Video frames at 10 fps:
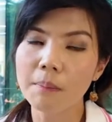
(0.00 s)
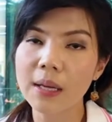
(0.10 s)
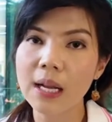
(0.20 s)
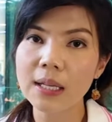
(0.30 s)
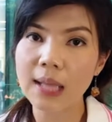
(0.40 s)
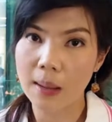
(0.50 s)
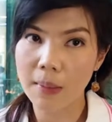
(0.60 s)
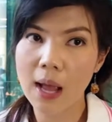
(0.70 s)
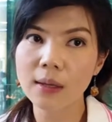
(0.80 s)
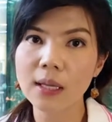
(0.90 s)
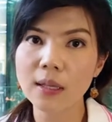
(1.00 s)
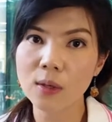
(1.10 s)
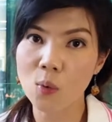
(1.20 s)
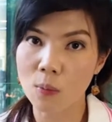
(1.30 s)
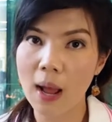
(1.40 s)
ไม่ได้สามารถที่จะ
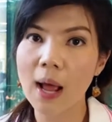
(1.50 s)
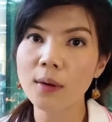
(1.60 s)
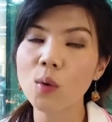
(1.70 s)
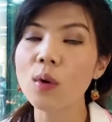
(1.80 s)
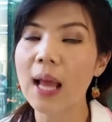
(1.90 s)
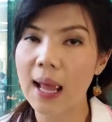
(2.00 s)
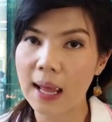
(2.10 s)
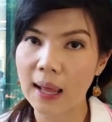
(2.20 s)
อยู่บ้านดูแล